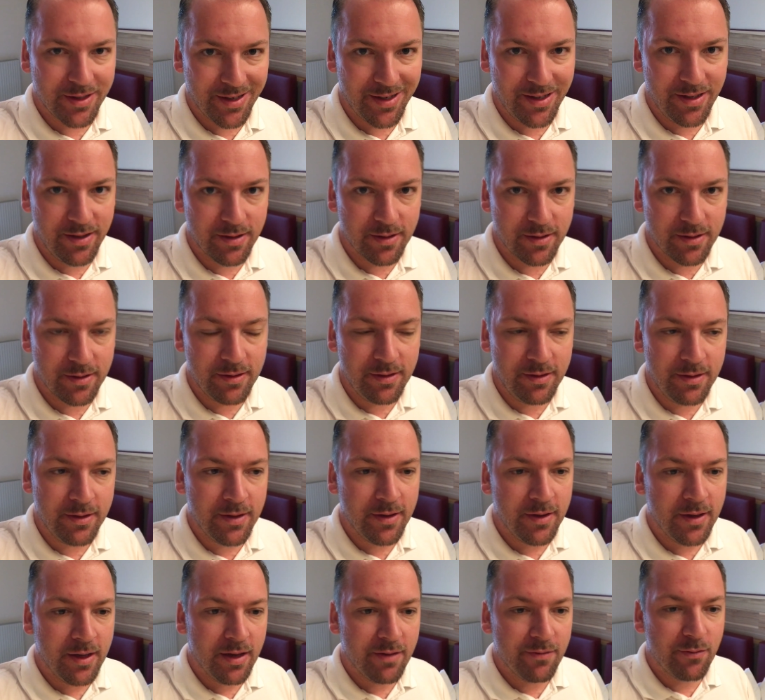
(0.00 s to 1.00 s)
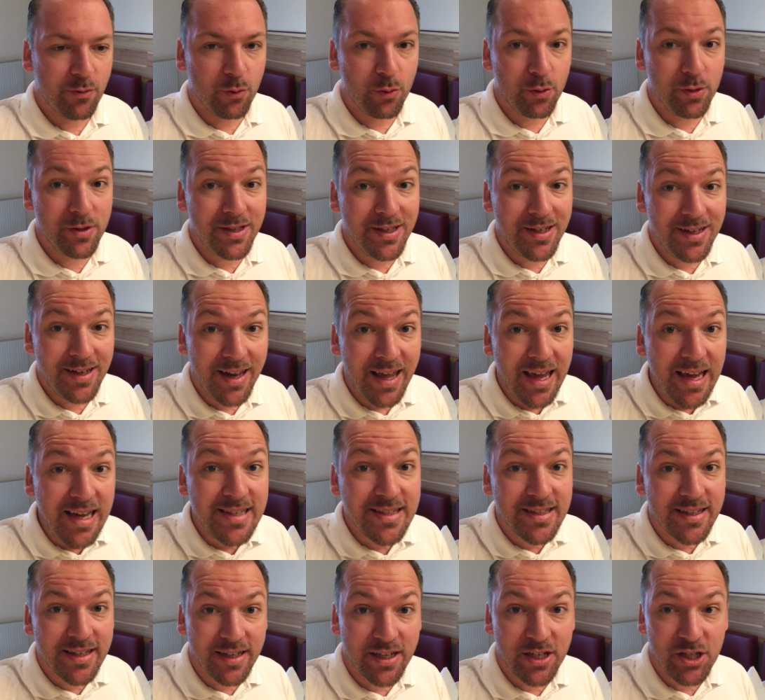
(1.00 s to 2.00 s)
drinnen, wo die
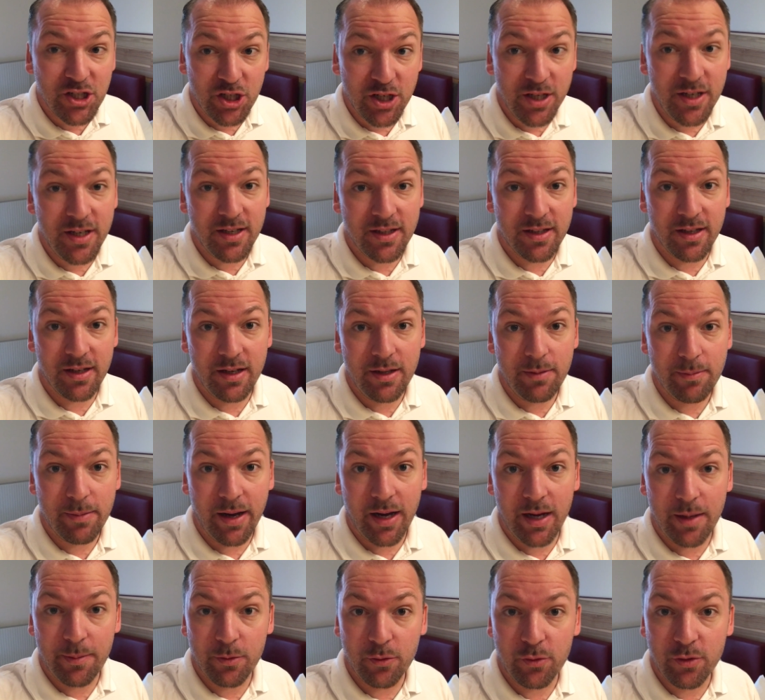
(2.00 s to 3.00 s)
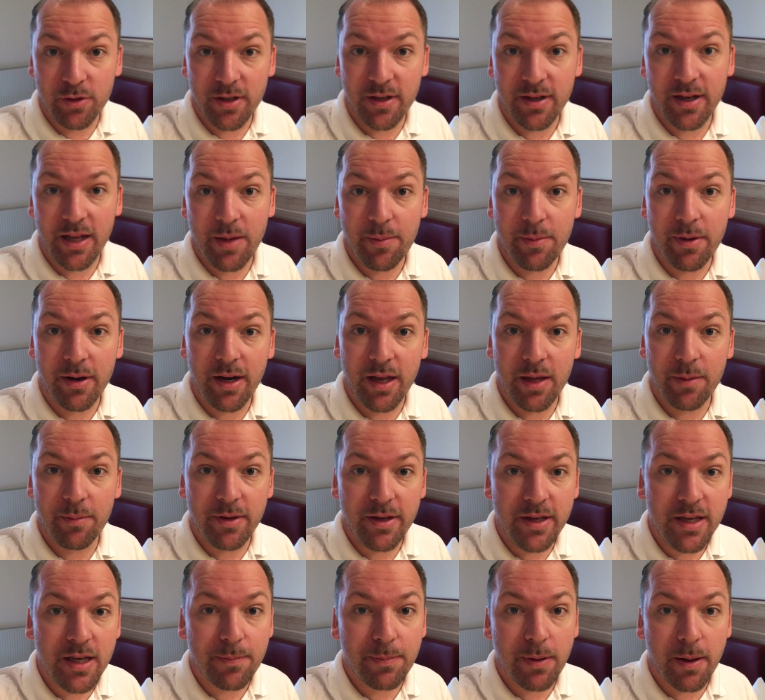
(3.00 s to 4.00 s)
nächste Geschichte in meinem Unternehmerleben
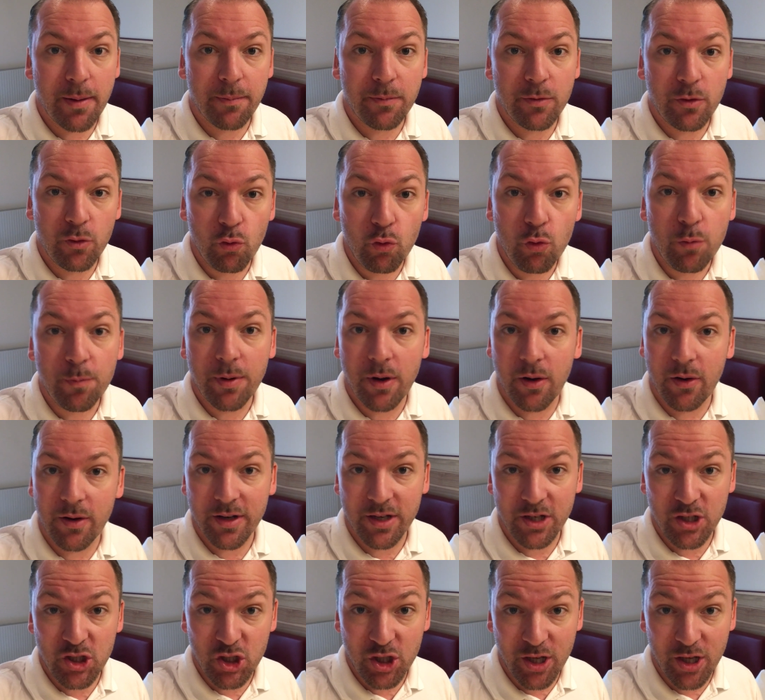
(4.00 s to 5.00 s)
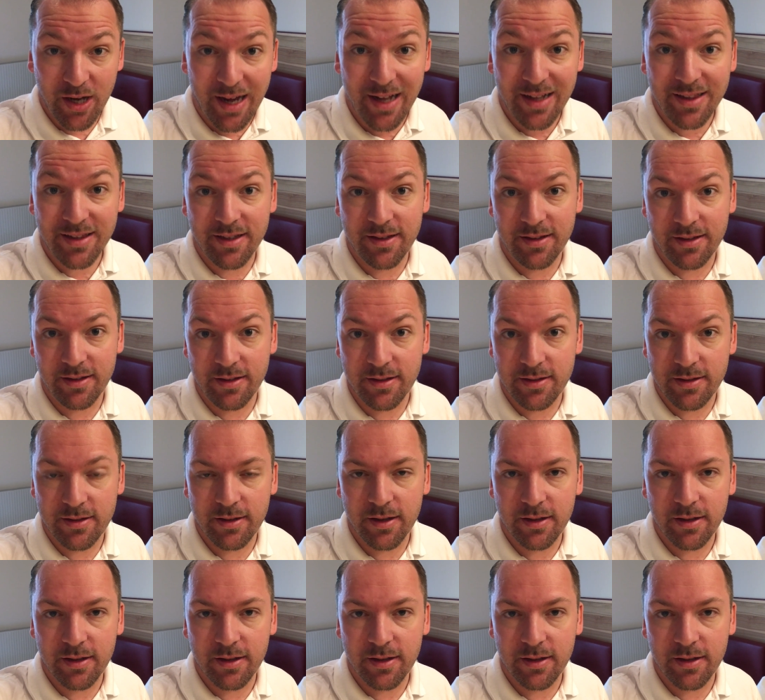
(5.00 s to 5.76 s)
hier beim Klubau gestartet ist.